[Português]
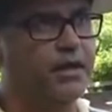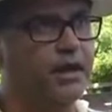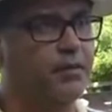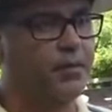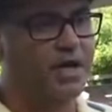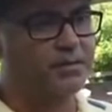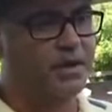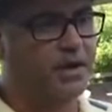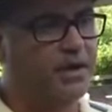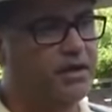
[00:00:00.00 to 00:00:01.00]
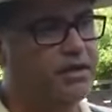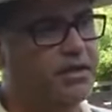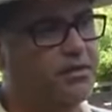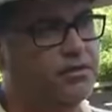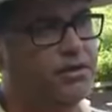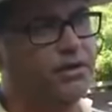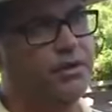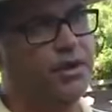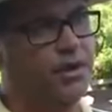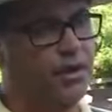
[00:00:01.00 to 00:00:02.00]
que ela passe por aquele ciclo de
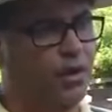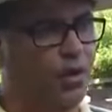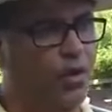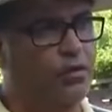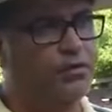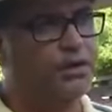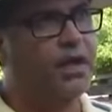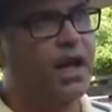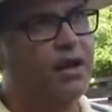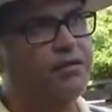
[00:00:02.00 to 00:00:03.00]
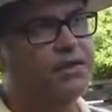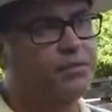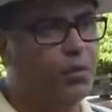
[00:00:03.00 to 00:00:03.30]
ovos e larvas e